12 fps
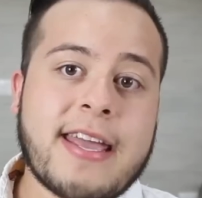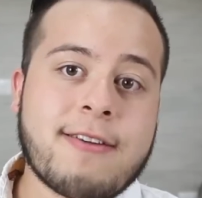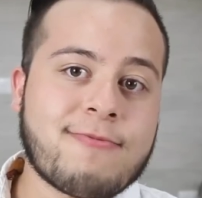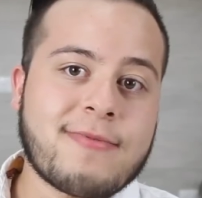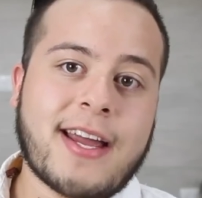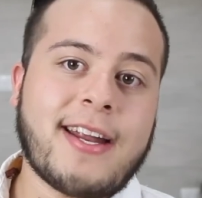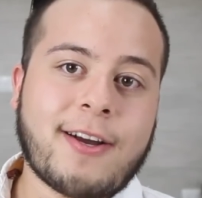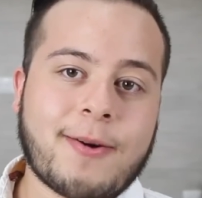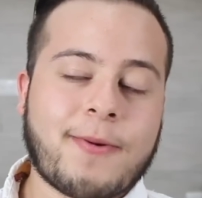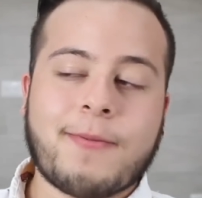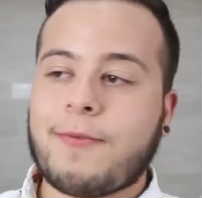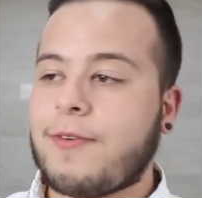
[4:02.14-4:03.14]
hay un aire
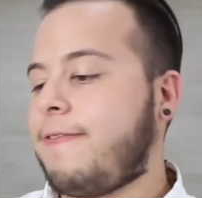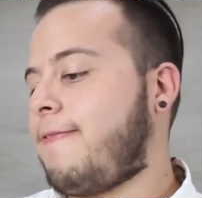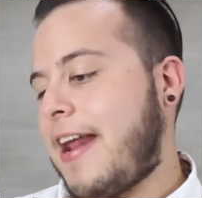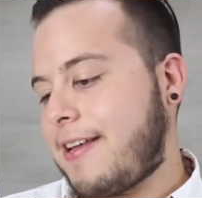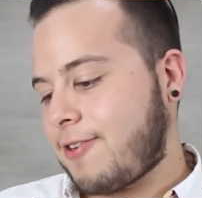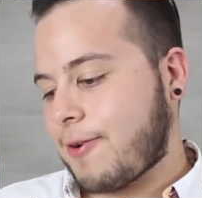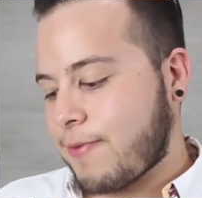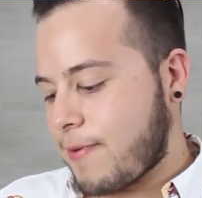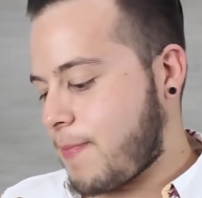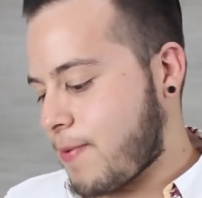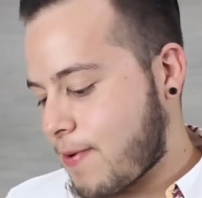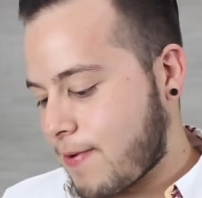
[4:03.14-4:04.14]
como muy fresco,
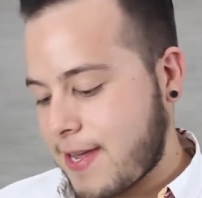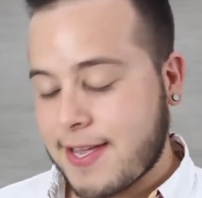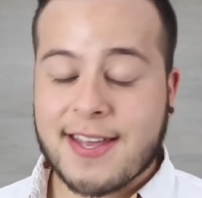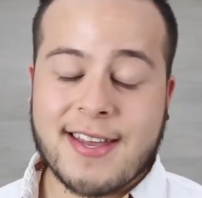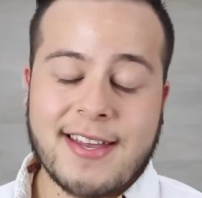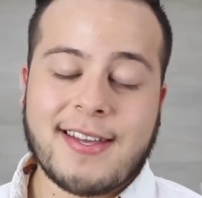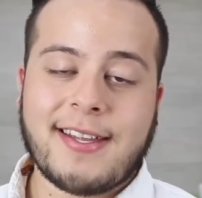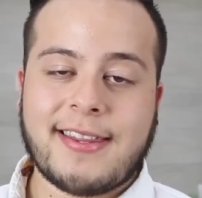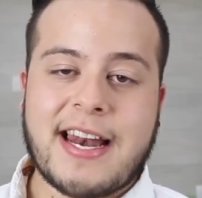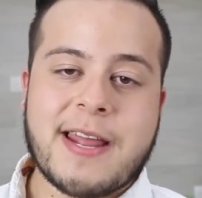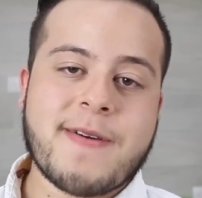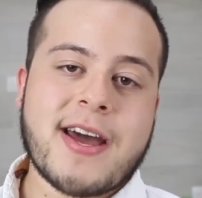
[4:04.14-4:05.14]
muy puro y
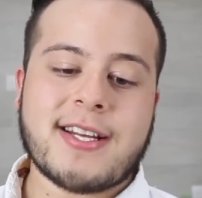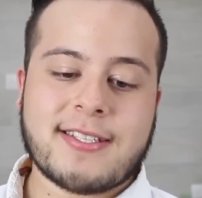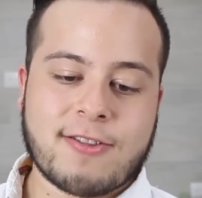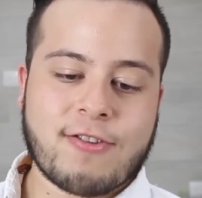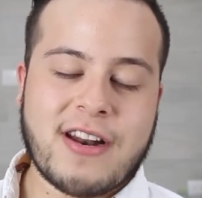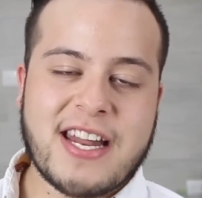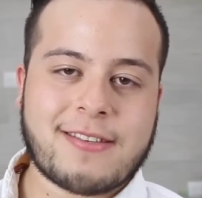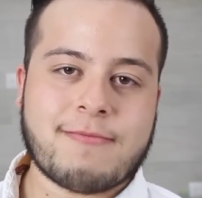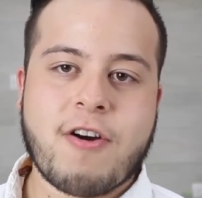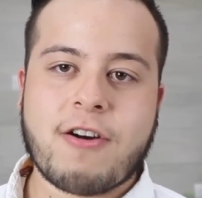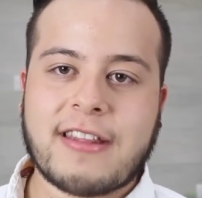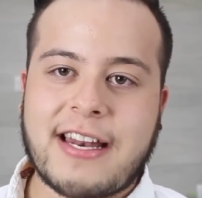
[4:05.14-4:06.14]
te liberas de todo el
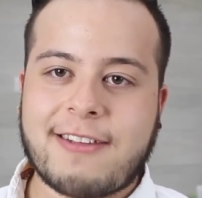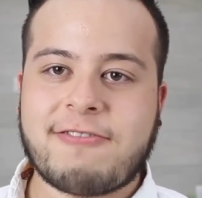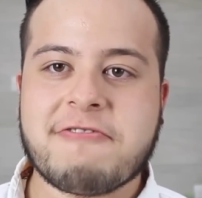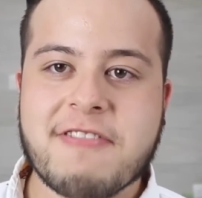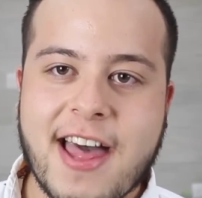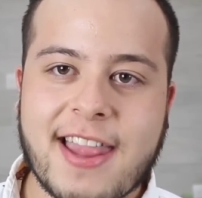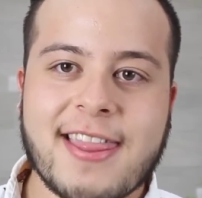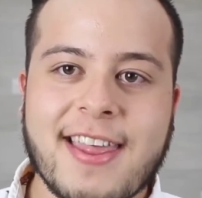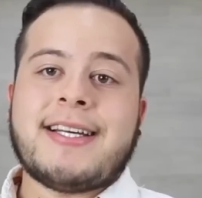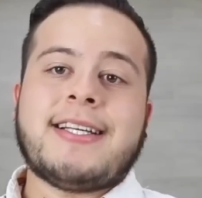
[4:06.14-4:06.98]
smog de la ciudad.